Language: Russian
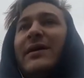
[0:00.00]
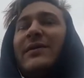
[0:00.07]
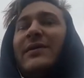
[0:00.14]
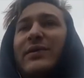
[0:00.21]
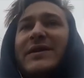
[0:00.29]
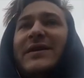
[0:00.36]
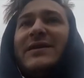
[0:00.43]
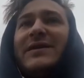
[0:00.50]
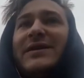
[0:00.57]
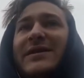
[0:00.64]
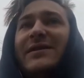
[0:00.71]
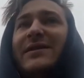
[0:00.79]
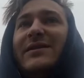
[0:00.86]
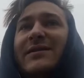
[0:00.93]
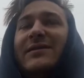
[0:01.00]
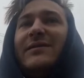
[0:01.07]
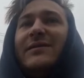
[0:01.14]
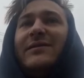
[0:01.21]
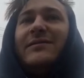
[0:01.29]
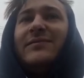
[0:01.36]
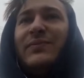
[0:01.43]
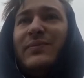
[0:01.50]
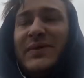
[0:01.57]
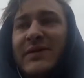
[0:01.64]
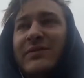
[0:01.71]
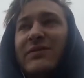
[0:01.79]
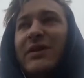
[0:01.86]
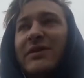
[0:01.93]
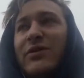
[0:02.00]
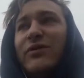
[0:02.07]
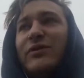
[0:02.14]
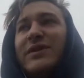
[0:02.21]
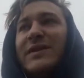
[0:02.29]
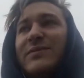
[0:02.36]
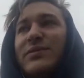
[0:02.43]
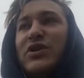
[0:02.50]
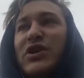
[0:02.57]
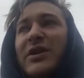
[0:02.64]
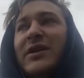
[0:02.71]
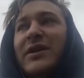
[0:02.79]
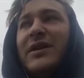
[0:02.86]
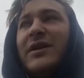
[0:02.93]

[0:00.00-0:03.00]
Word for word: ипостаси э, посылают какое-то сообщение,